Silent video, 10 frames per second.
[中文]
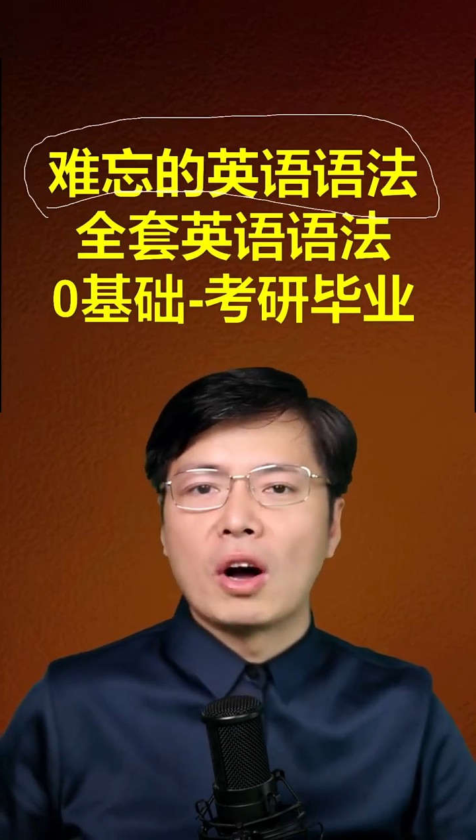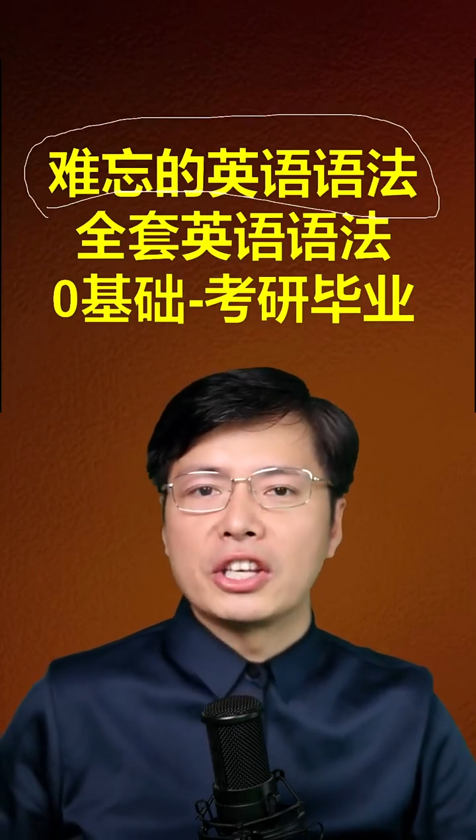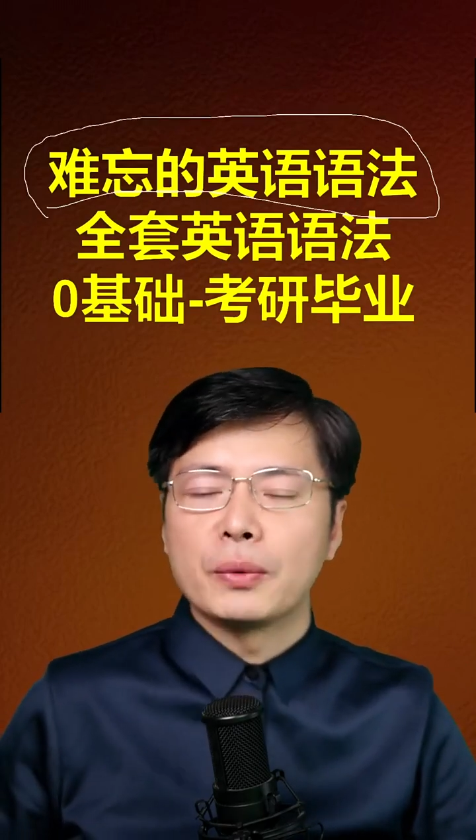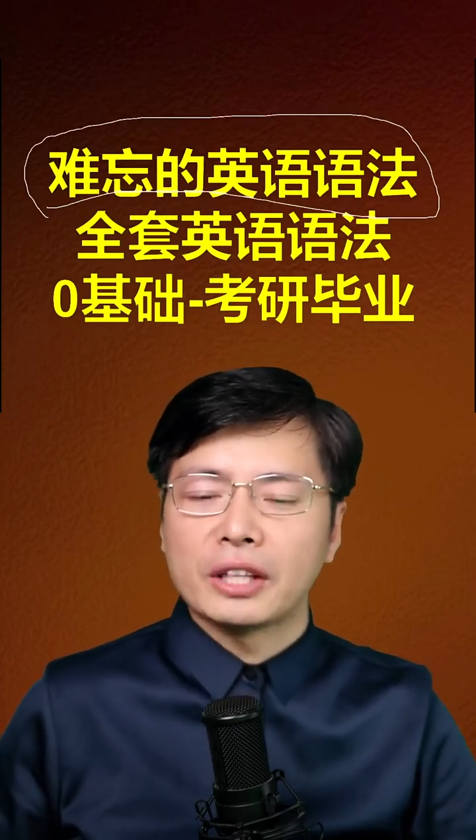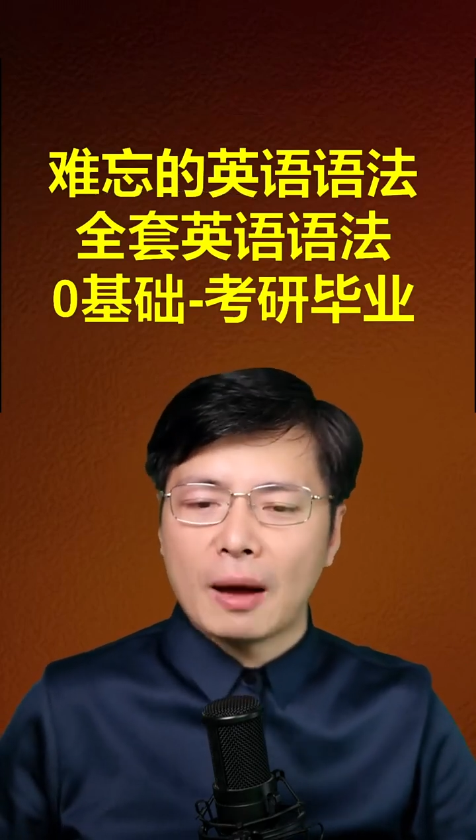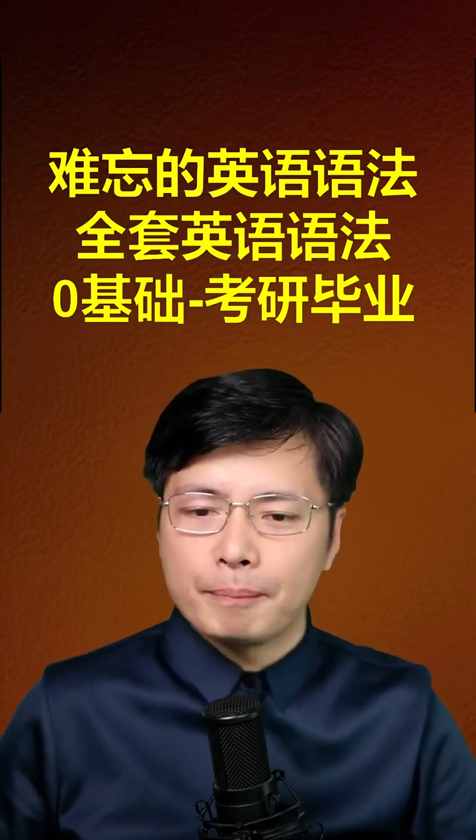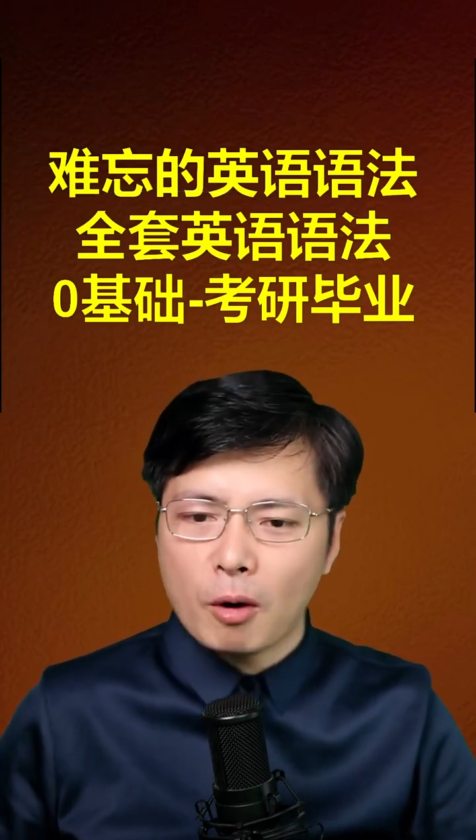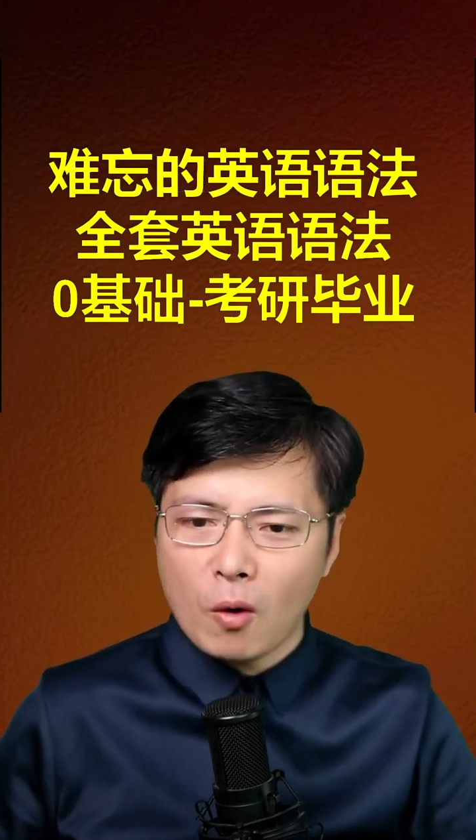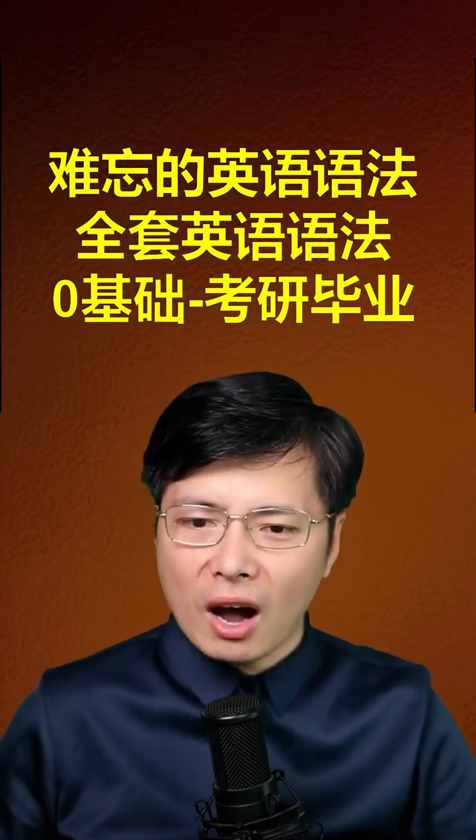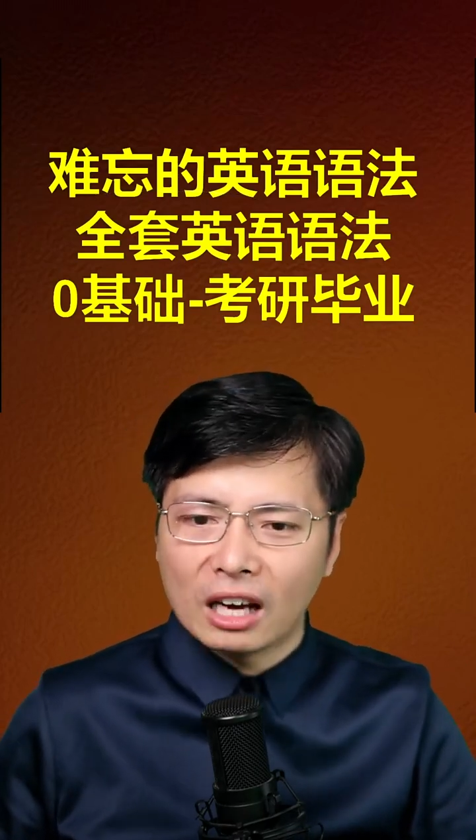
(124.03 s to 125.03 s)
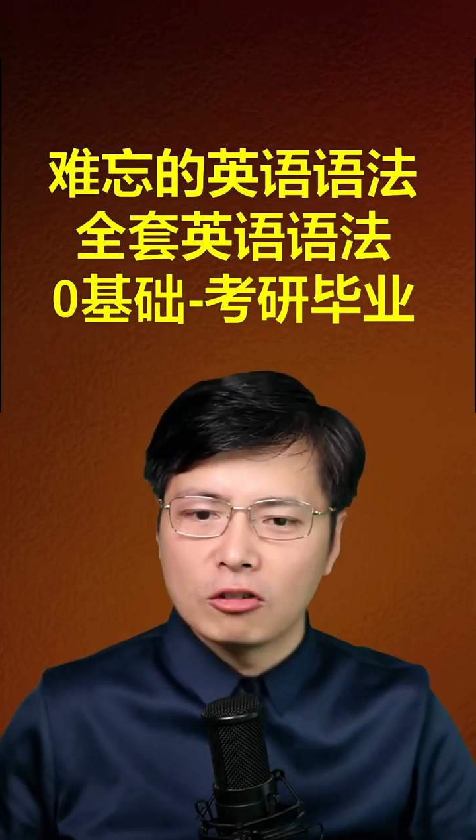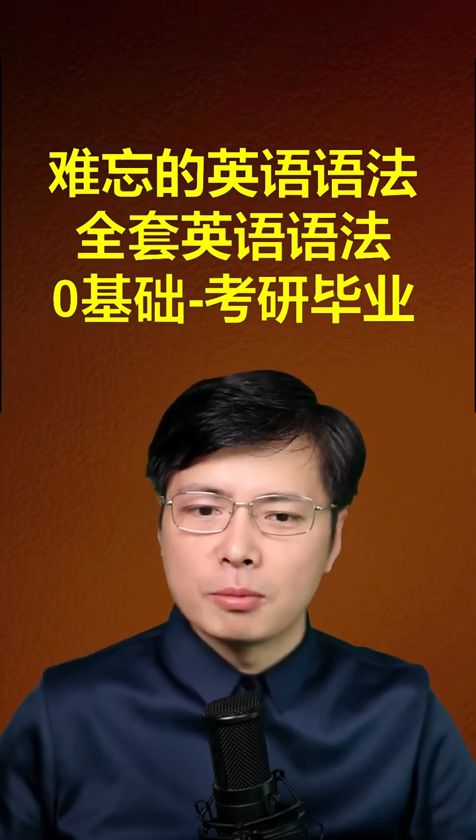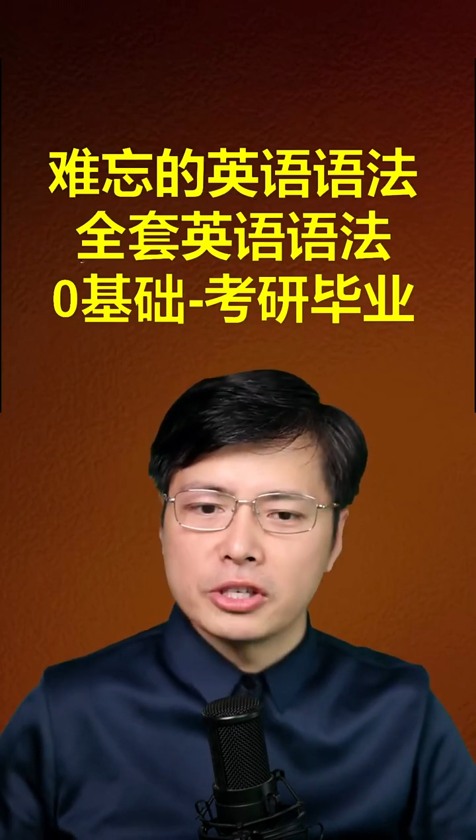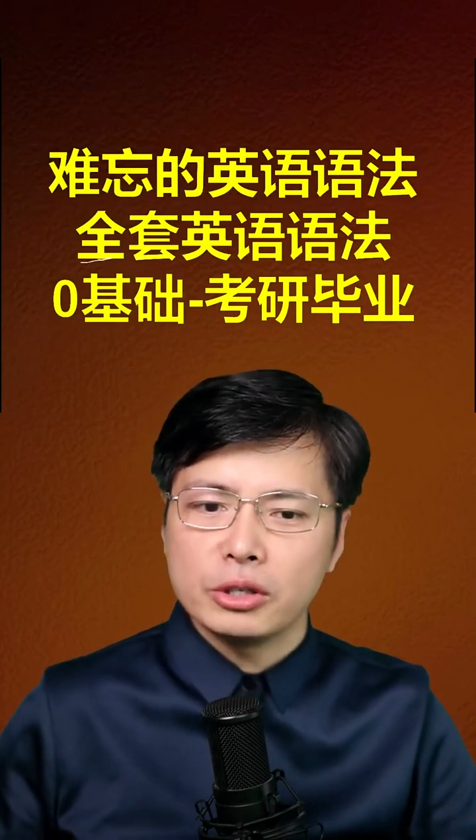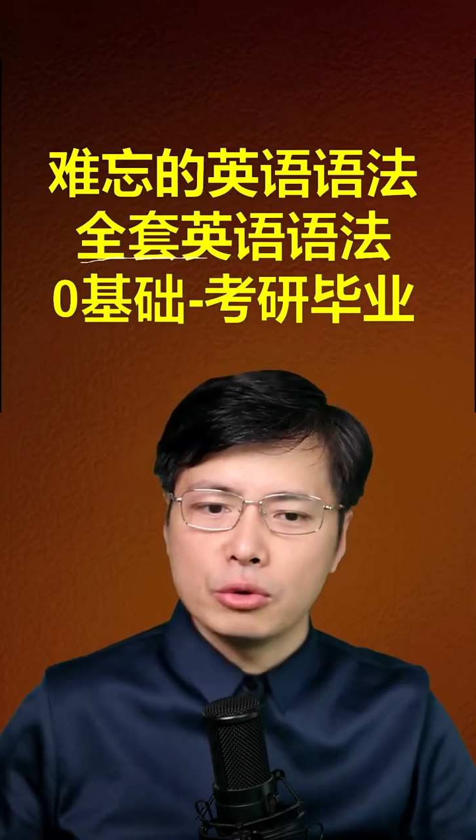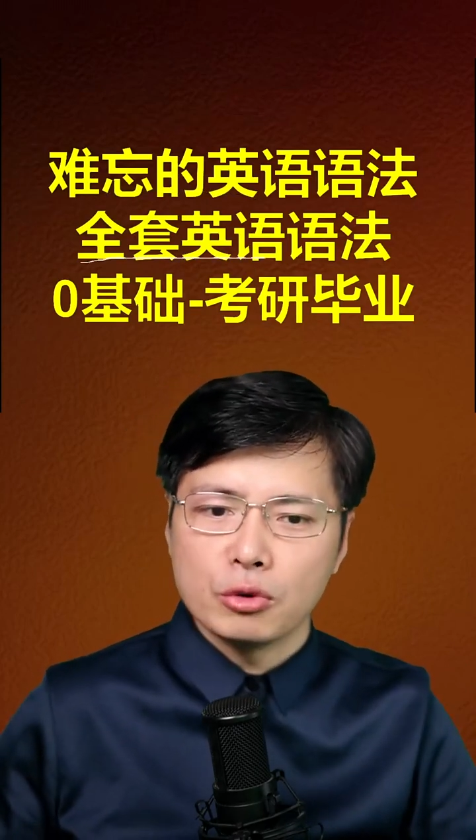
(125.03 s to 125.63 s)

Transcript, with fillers: 因为它包含了我们英语